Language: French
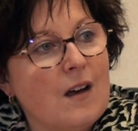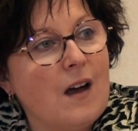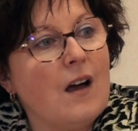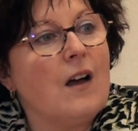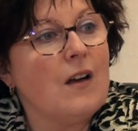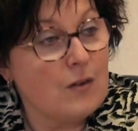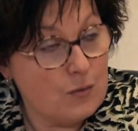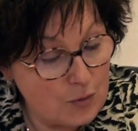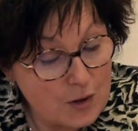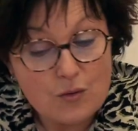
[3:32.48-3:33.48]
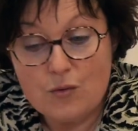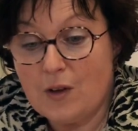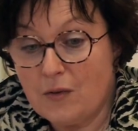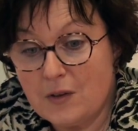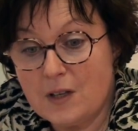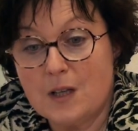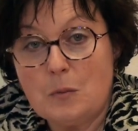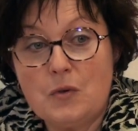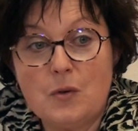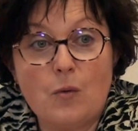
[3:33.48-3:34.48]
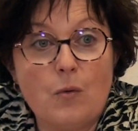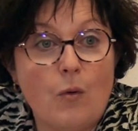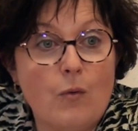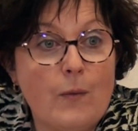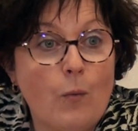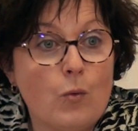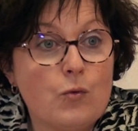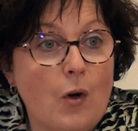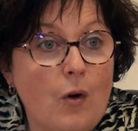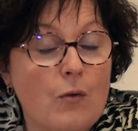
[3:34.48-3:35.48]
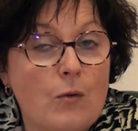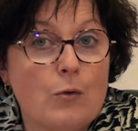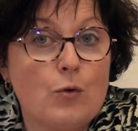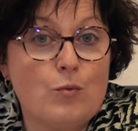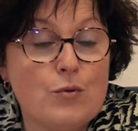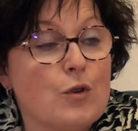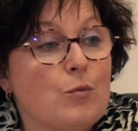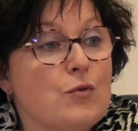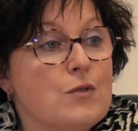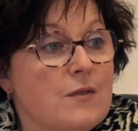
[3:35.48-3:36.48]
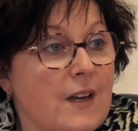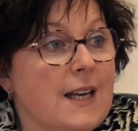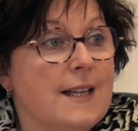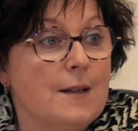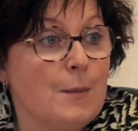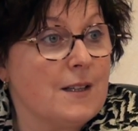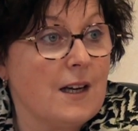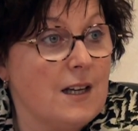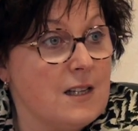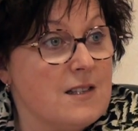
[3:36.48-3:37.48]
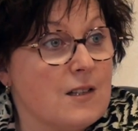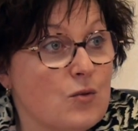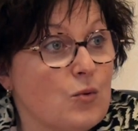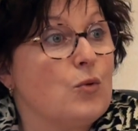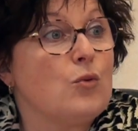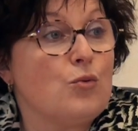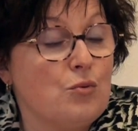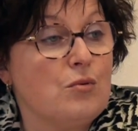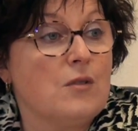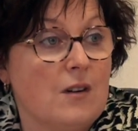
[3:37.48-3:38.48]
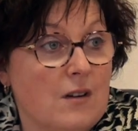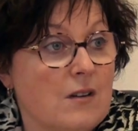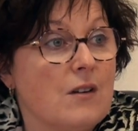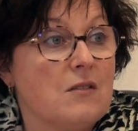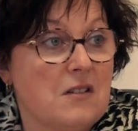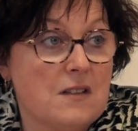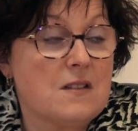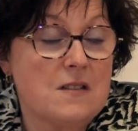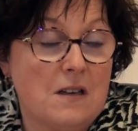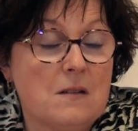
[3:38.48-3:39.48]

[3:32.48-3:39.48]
vitale. Hein. oui, tout à fait. Et puis on, tend de plus en plus vers la dématérialisation de tout. De tout. En fait, c'est ça.